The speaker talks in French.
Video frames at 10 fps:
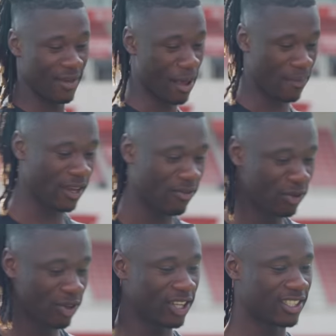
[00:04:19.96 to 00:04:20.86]
Mais après, vu
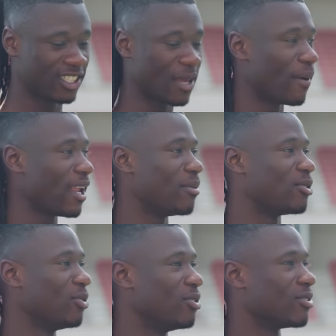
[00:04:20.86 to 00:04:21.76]
que j'ai pas
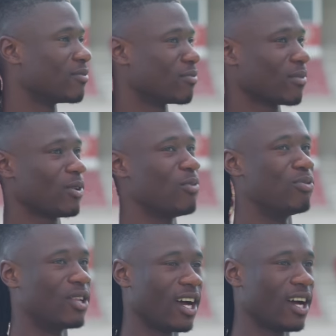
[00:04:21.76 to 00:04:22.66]
l'habitude, au bout
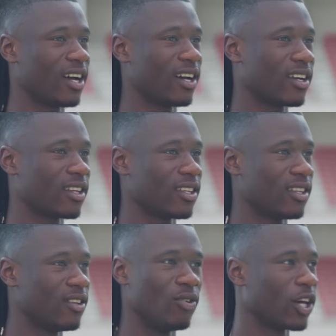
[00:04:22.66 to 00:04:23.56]
de la.
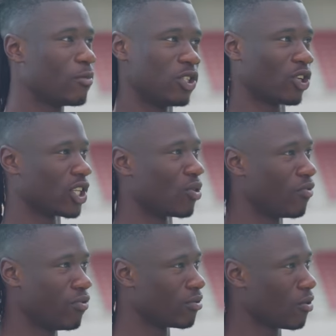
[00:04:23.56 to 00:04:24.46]
Le rythme, il changeait de
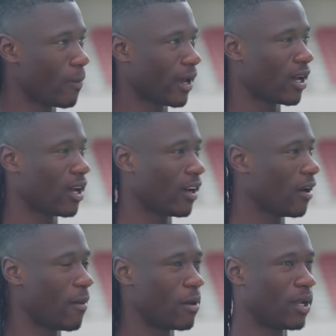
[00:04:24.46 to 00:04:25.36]
fou comparé
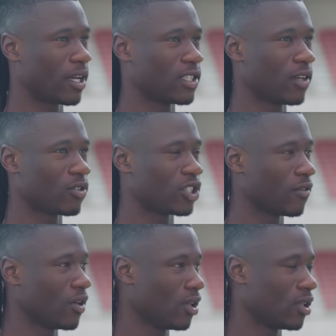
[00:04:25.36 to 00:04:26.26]
à, même la réserve que j'ai
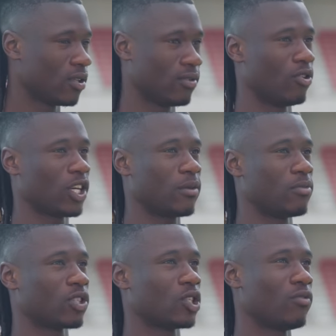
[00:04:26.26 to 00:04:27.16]
fait. Le rythme, il
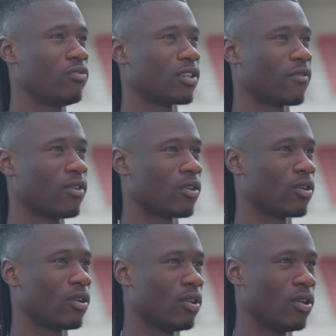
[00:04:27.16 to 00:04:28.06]
changeait de fou. Ça fait euh,
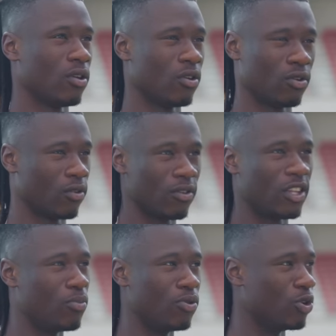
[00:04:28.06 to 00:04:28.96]

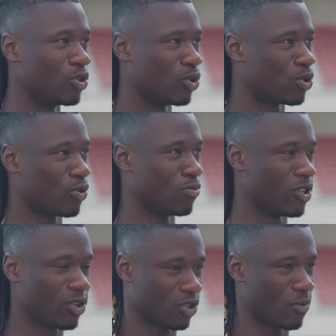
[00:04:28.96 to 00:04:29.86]
début de, seconde
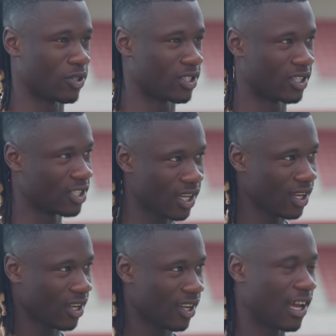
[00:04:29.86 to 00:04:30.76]
mi-temps, je commençais
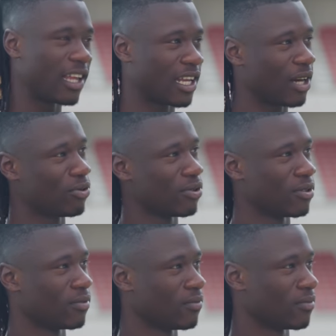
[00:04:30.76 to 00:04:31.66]
déjà à être KO.
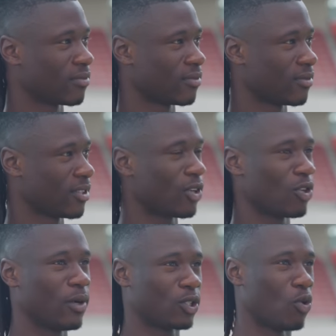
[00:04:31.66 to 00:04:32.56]

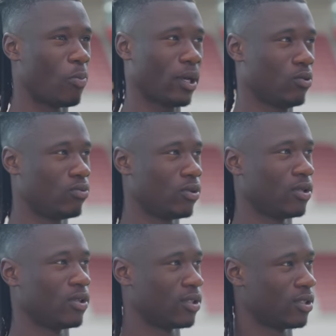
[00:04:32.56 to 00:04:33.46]
Après, ah, je cours partout.
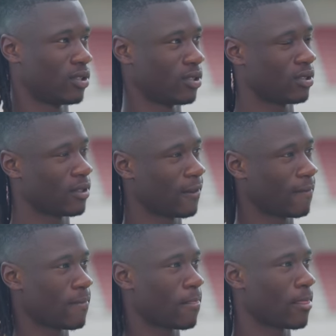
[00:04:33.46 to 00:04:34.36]
Et après, est-ce que
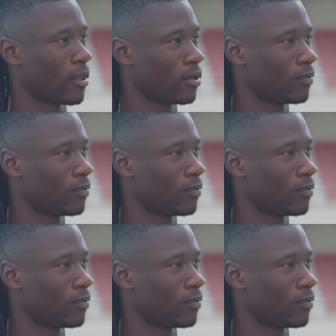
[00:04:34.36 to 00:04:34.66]
tu enchaîné les,